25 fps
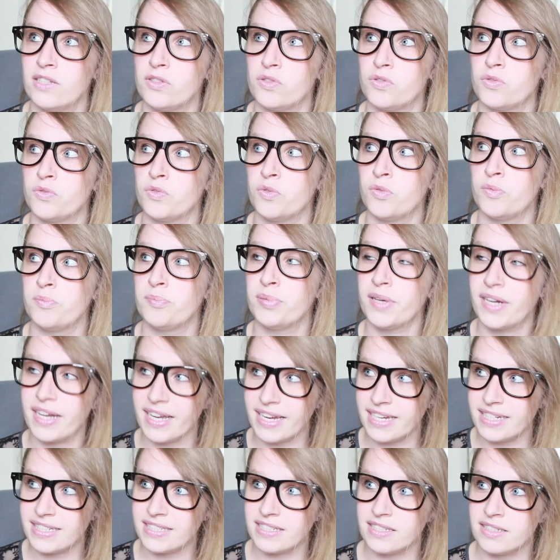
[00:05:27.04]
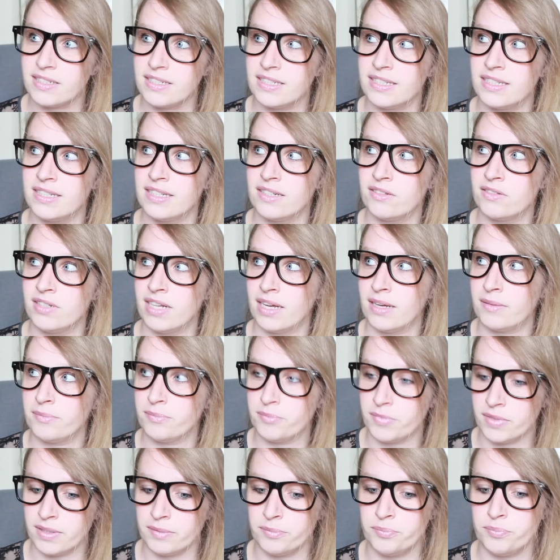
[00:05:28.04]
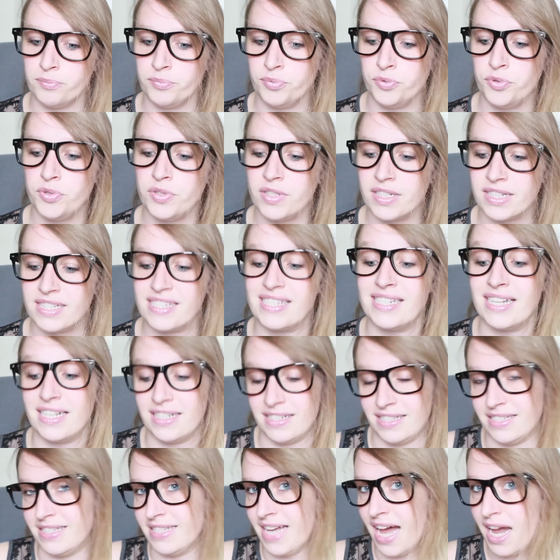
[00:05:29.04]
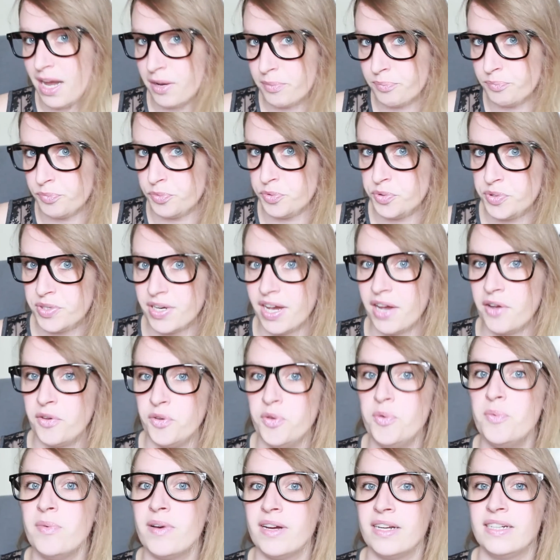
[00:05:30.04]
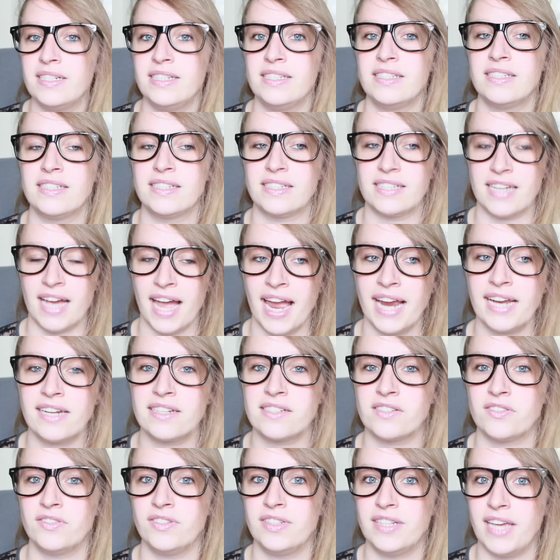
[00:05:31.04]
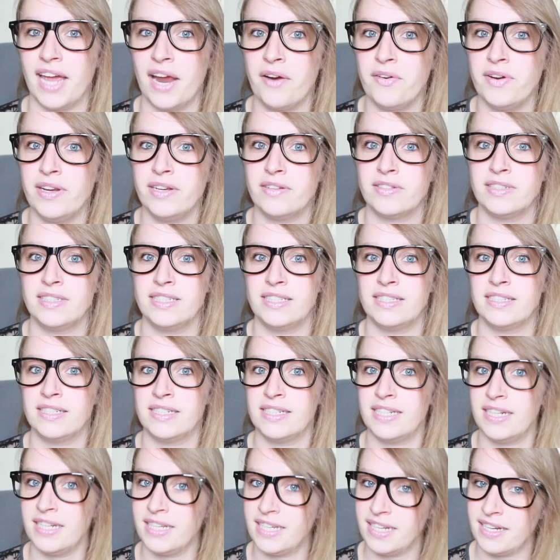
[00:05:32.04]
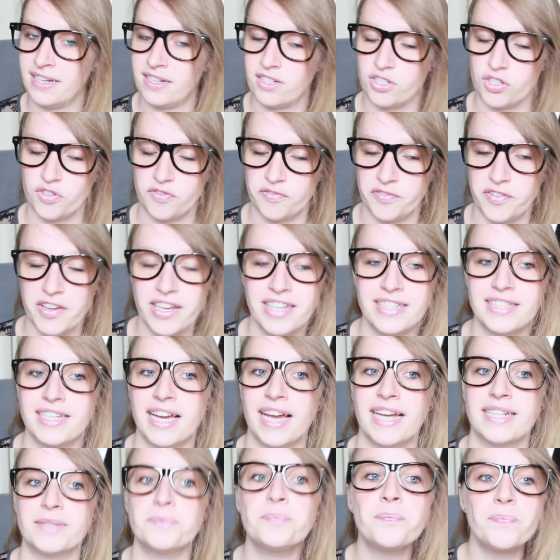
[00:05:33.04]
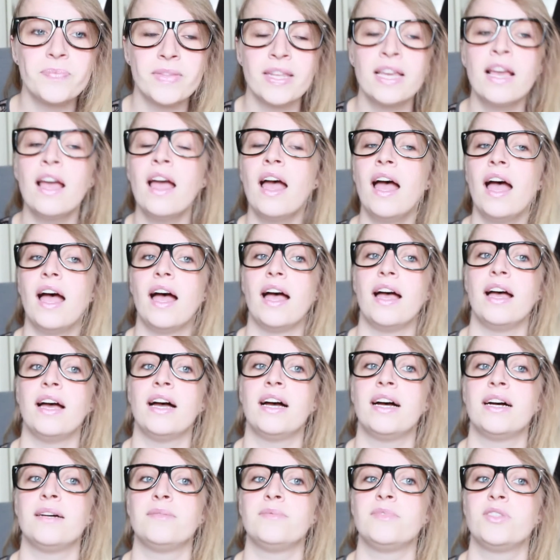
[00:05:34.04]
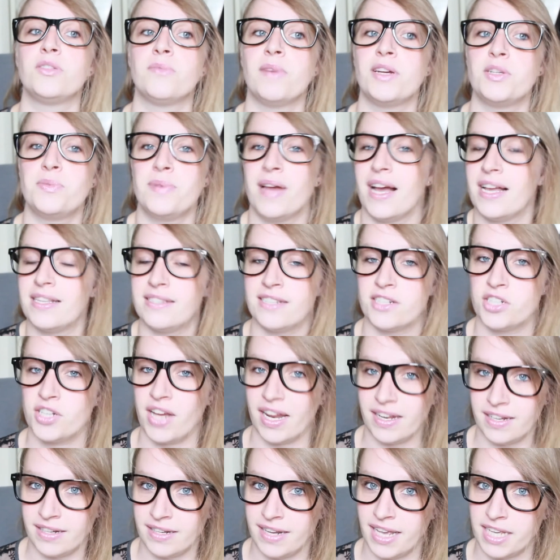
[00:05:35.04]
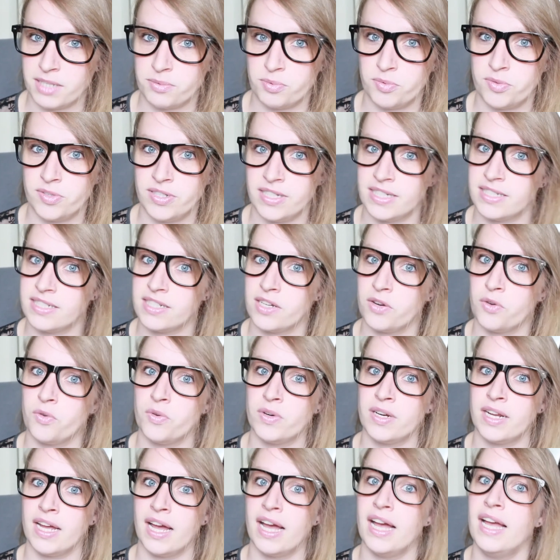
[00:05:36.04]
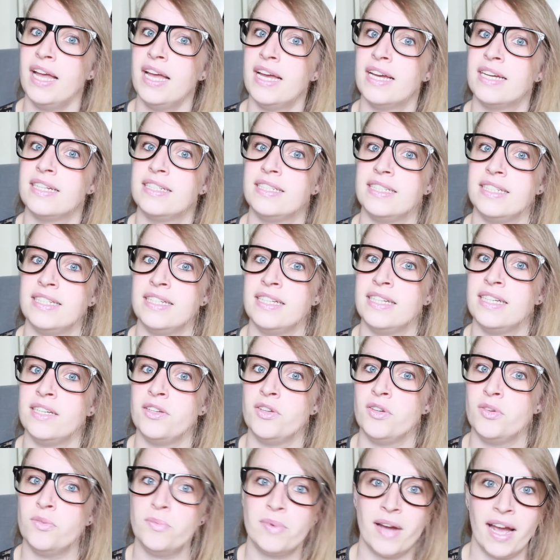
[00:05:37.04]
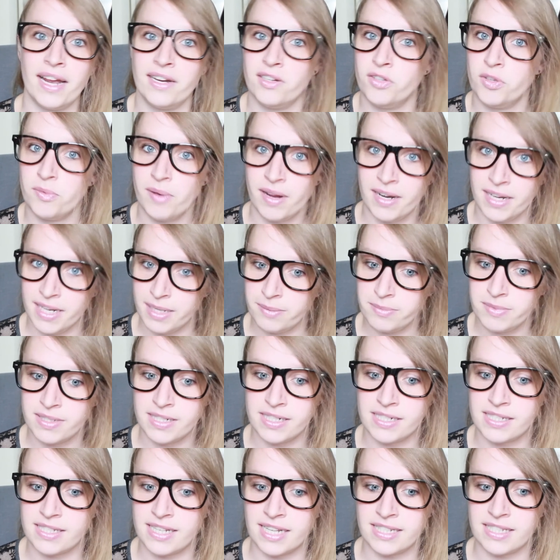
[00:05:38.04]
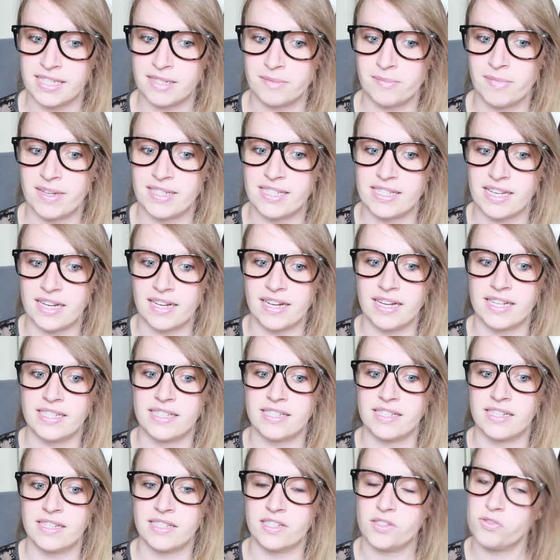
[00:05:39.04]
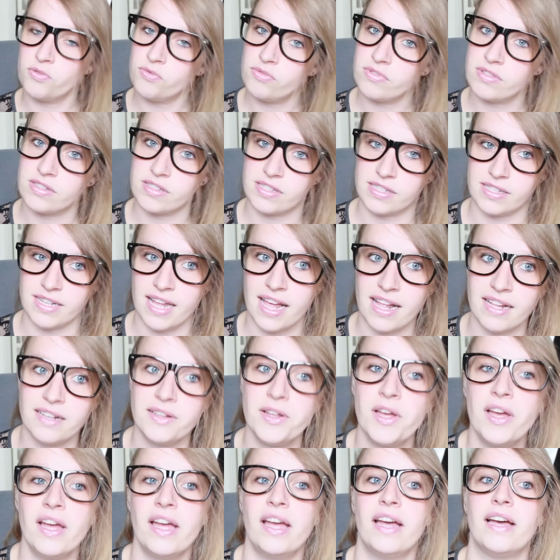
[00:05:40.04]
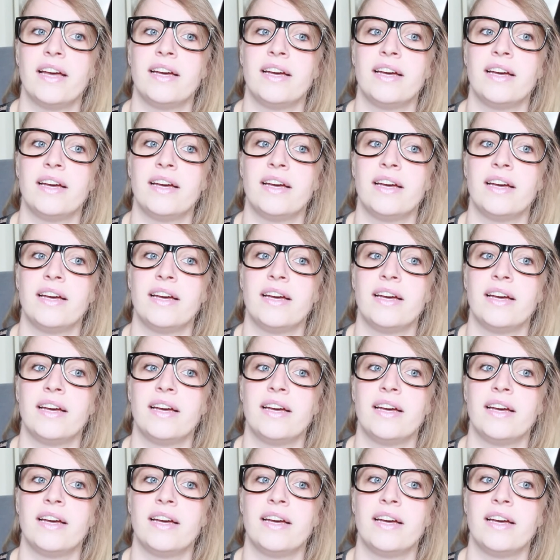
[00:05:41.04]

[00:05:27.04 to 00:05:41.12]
so Berichte oder Bücher, also Sachbücher über dieses Ereignis und Carrie und diese telekinetischen Fähigkeiten. Ähm, zum Beispiel als der Schatten explodierte oder die eine Überlebende des ganzen Massakers, äh, Susan Snell,